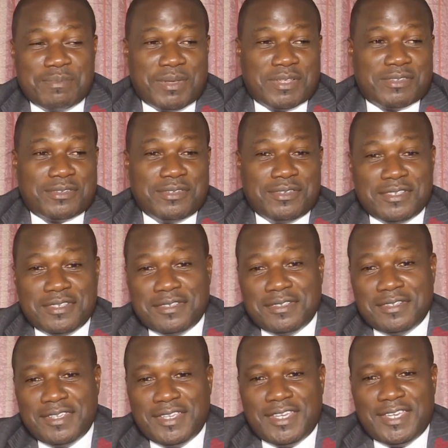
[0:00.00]
parce
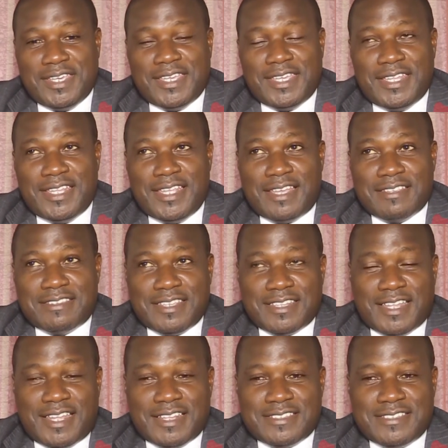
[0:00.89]
qu'il y a
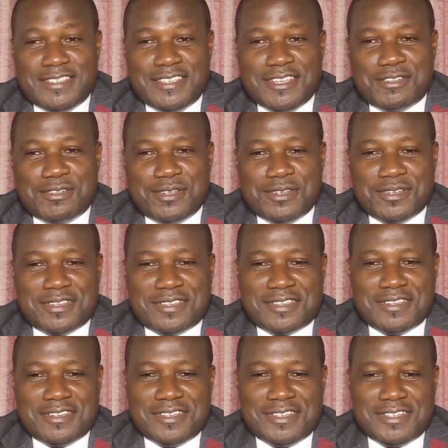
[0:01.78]
cet article
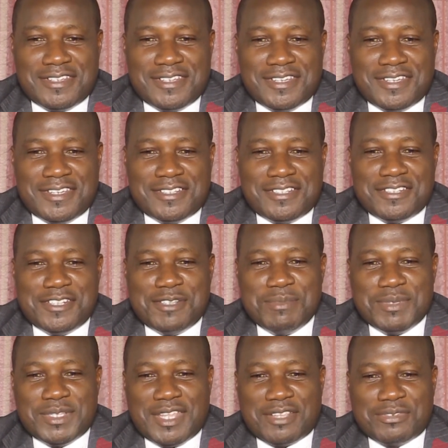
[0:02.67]
de
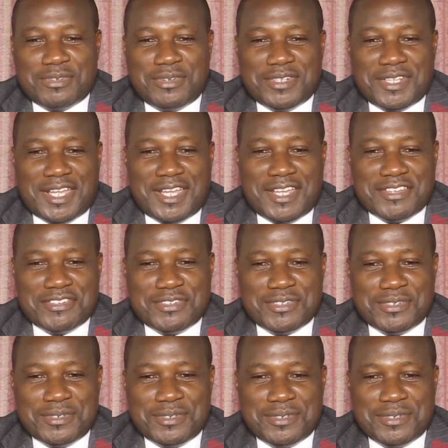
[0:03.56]
limitation d'âge